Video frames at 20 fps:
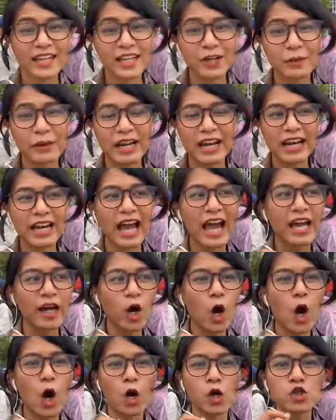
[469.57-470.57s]
นี่คือบรรยากาศ
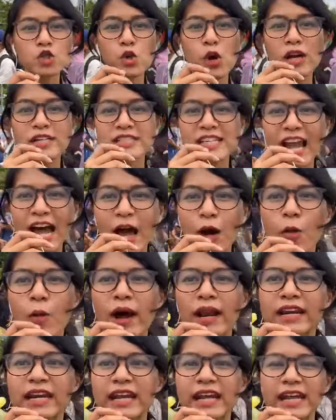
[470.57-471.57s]
ของช่วงเช้า
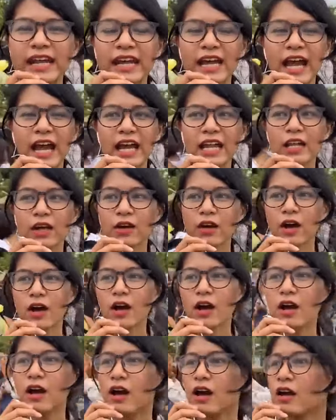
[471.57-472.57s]
วันนี้ค่ะแล้ว
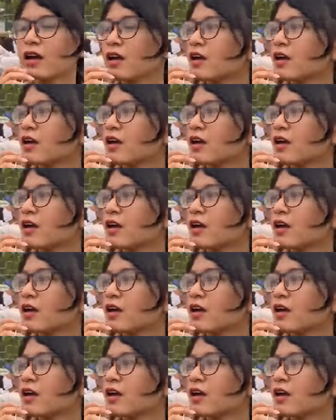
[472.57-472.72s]
ก็